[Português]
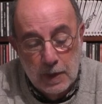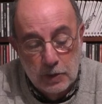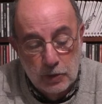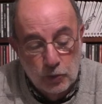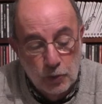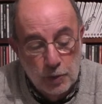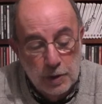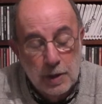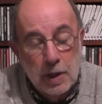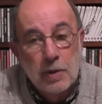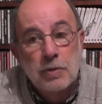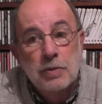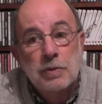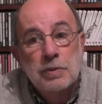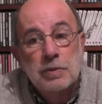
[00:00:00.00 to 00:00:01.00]
A
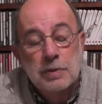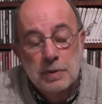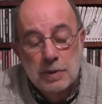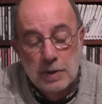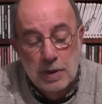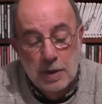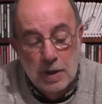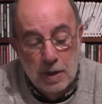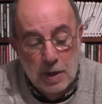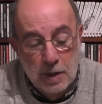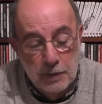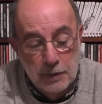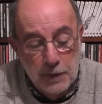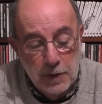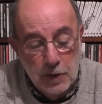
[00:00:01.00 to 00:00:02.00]
solidão
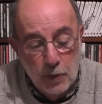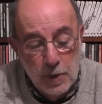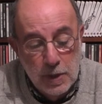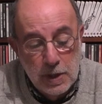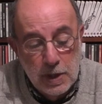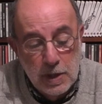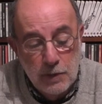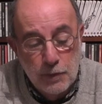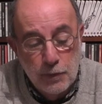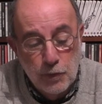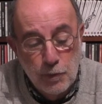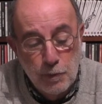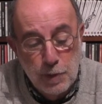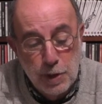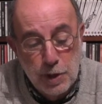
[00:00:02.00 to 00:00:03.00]
afina o
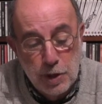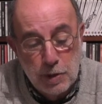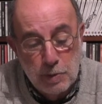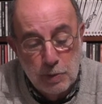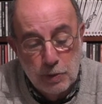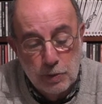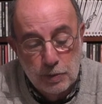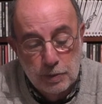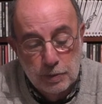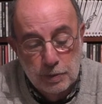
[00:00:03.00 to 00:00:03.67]
equívoco mínimo